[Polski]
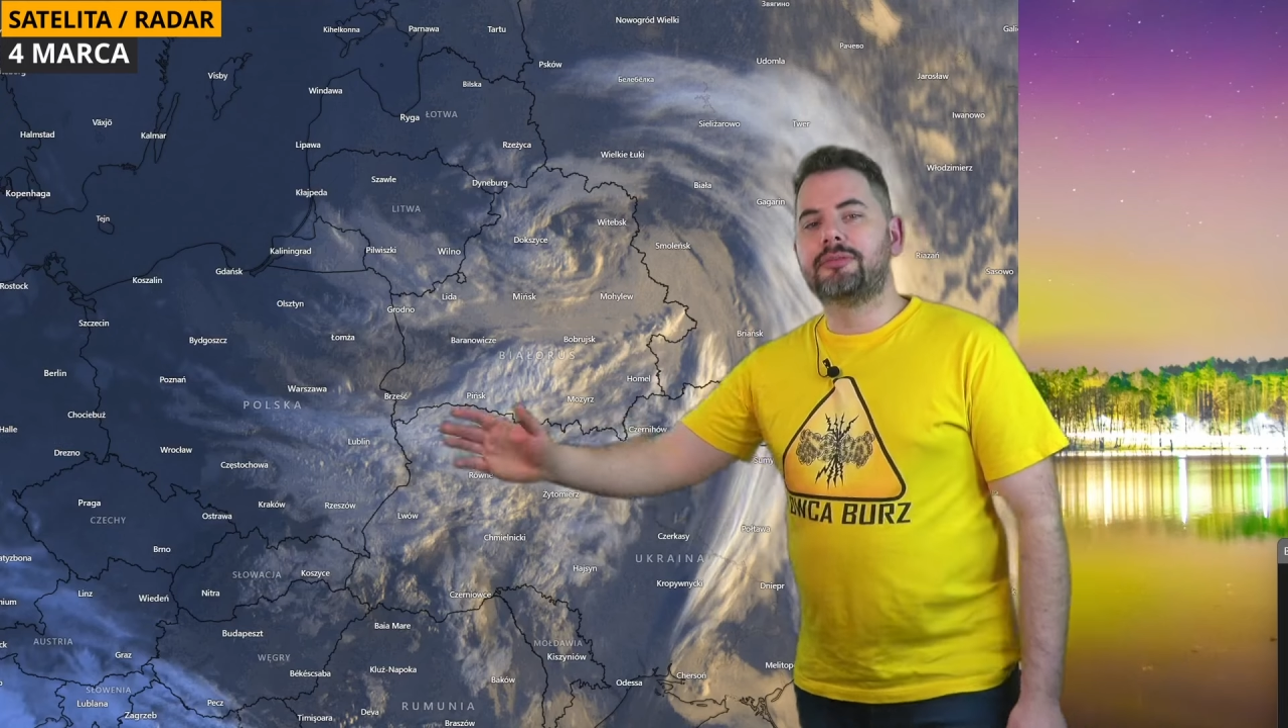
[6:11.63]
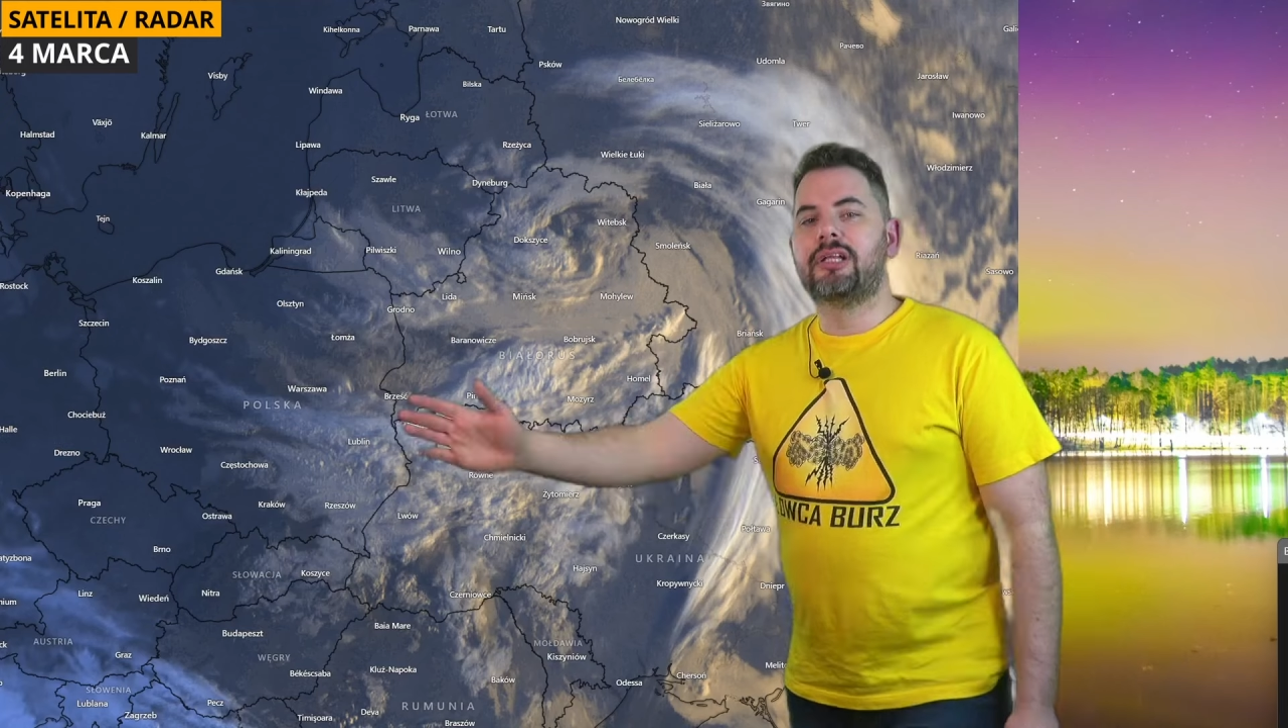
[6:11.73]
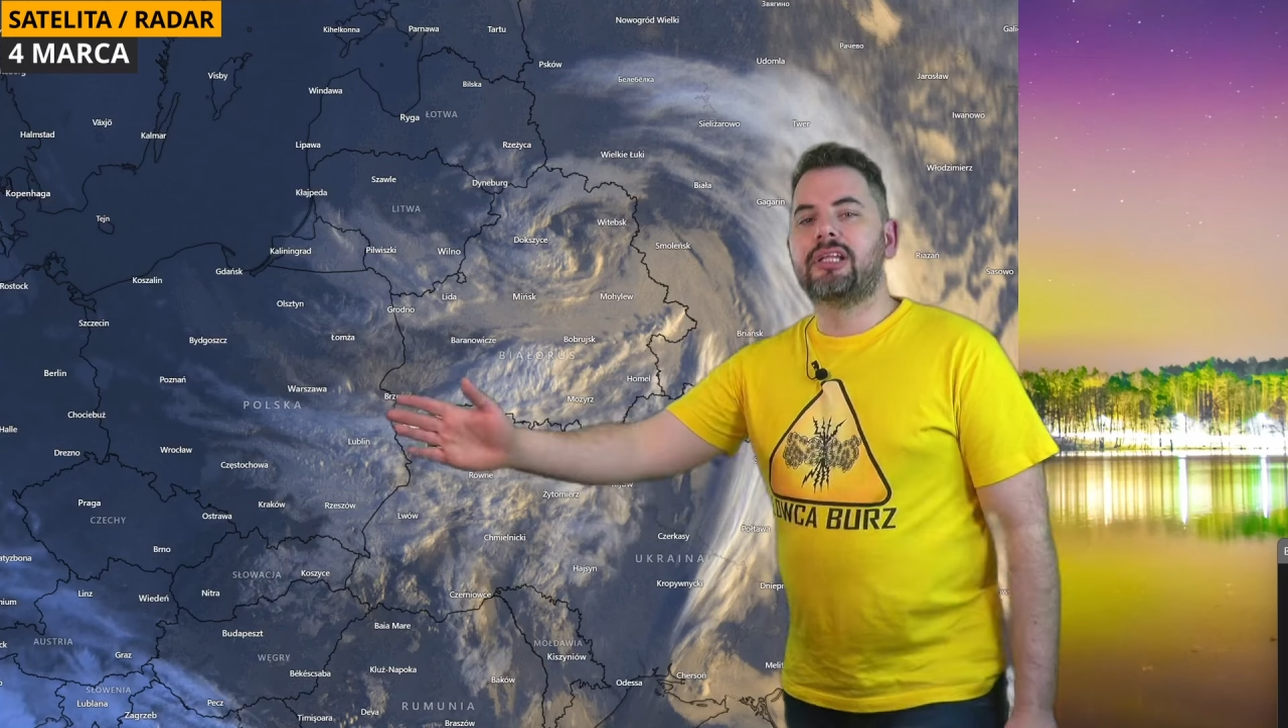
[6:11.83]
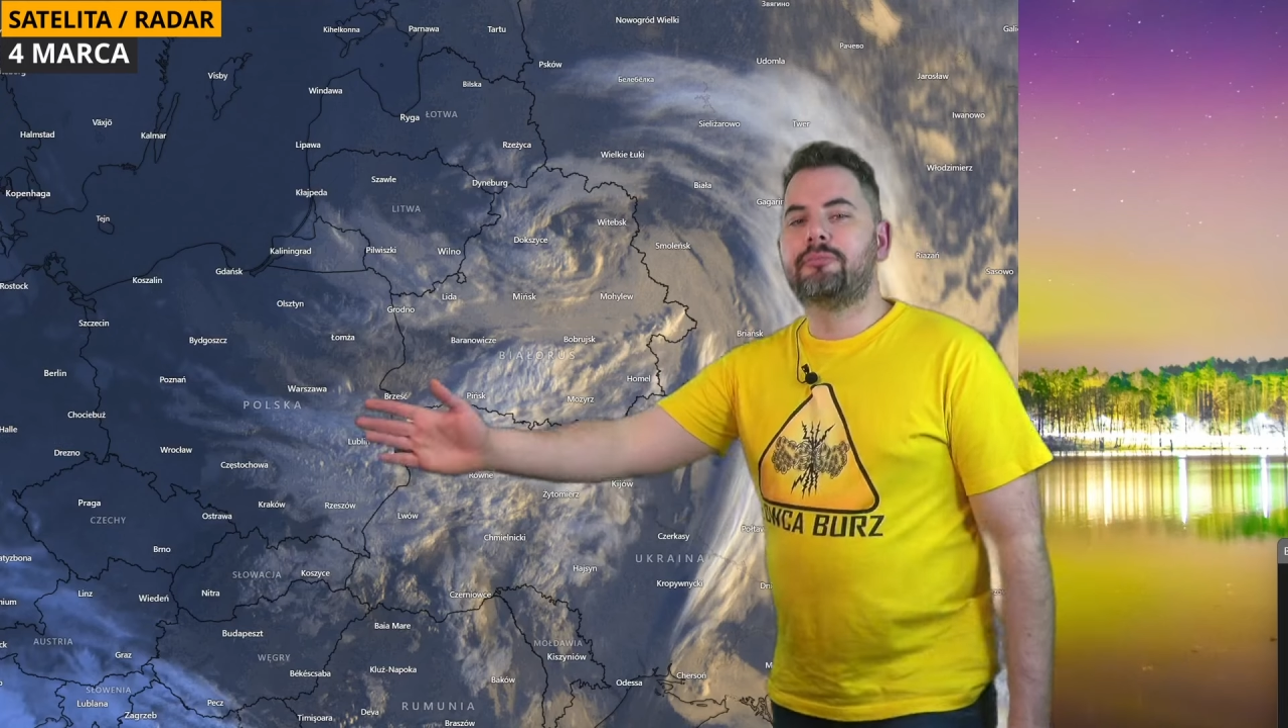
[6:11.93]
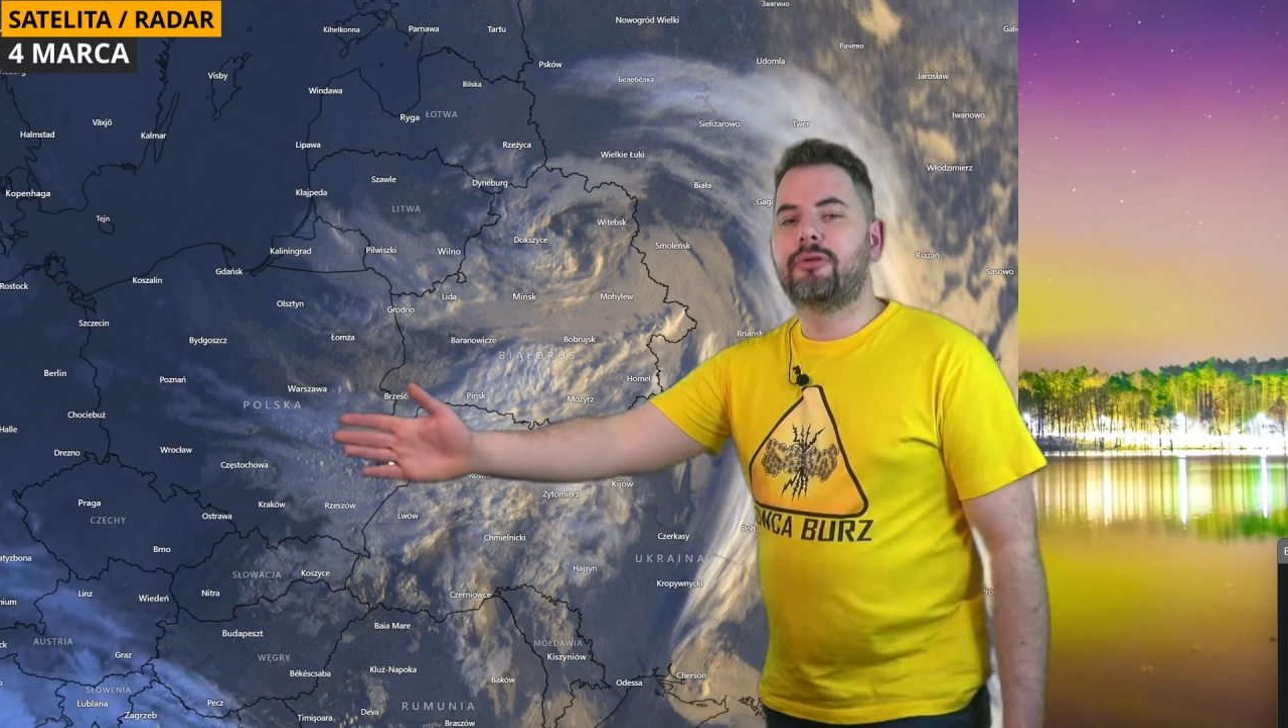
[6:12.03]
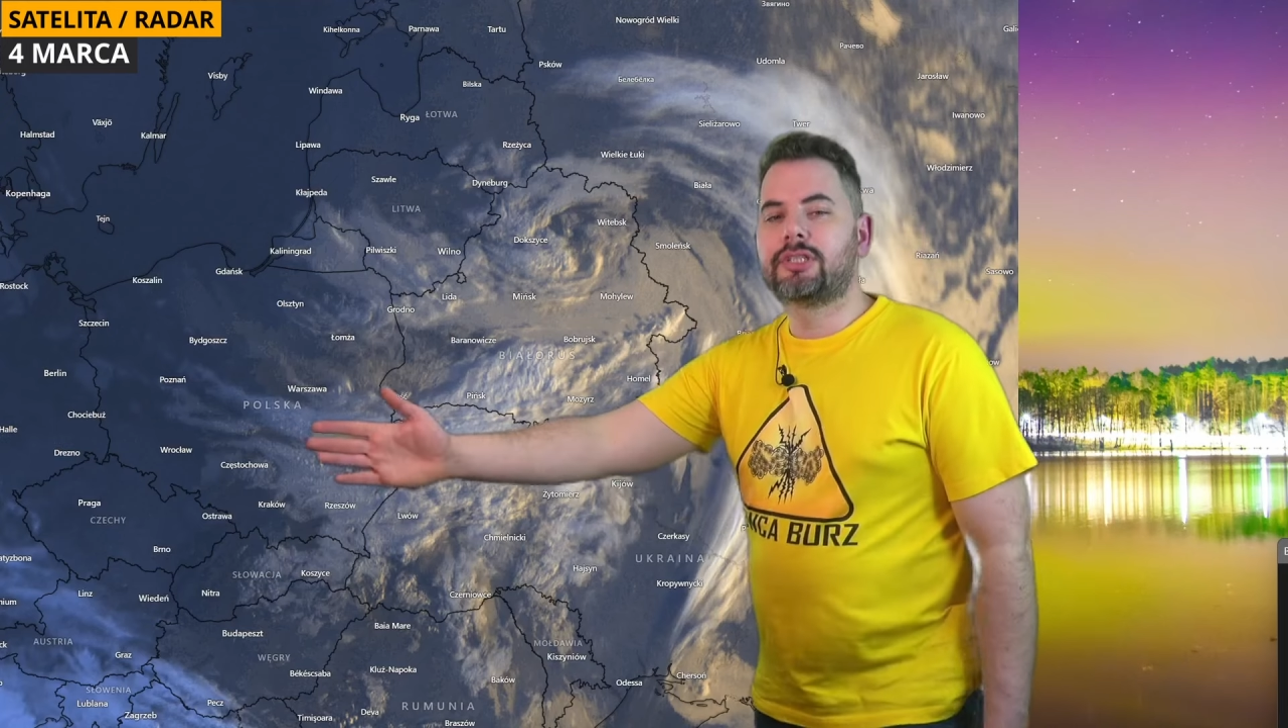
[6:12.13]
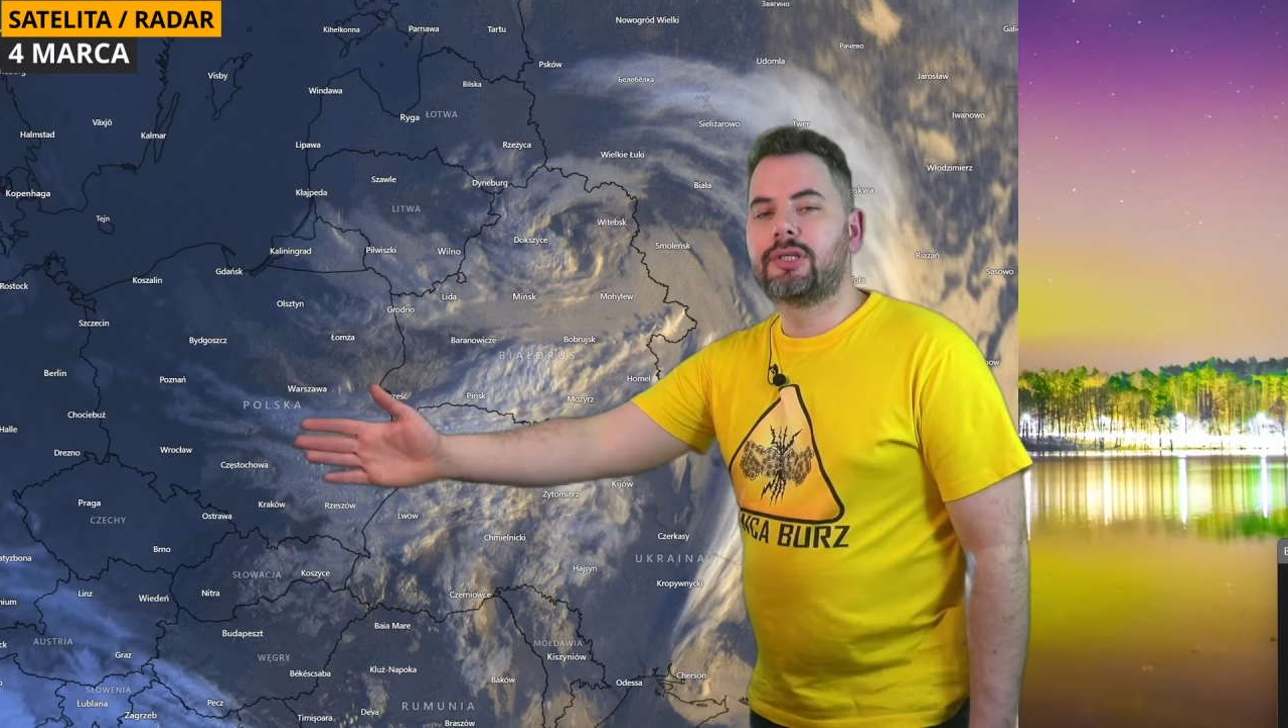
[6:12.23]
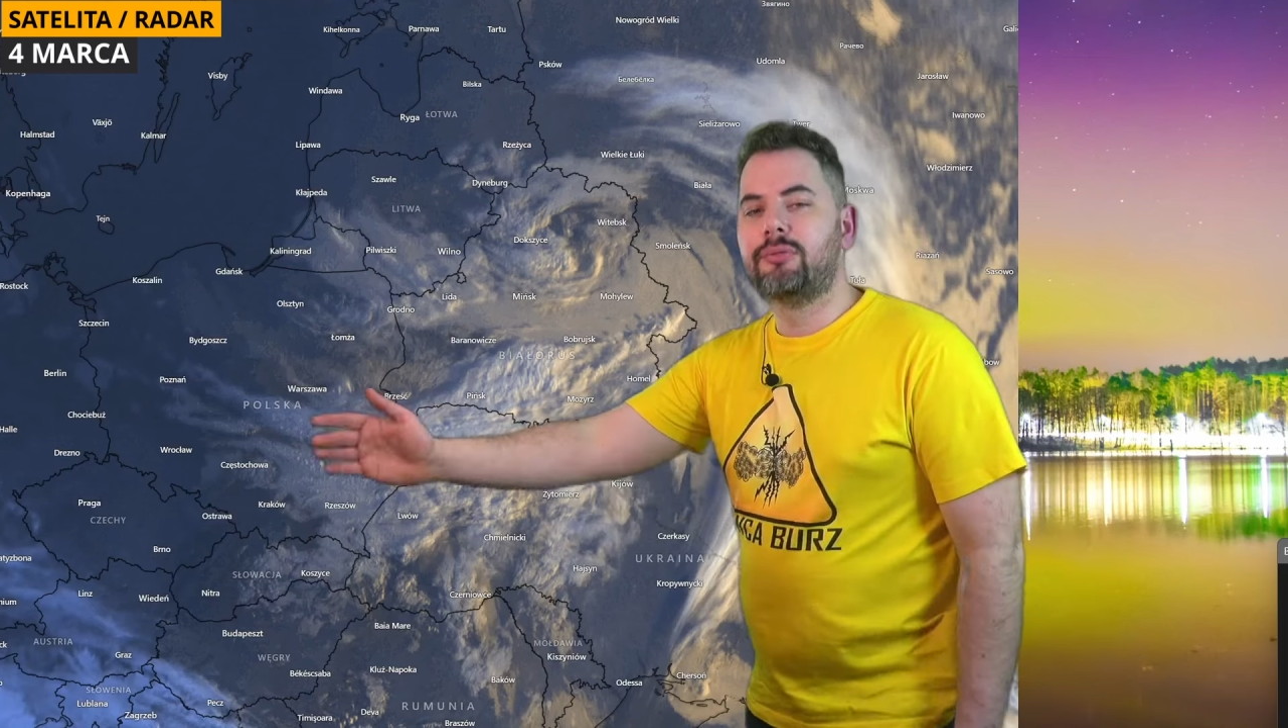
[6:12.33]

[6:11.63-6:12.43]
ale Polskę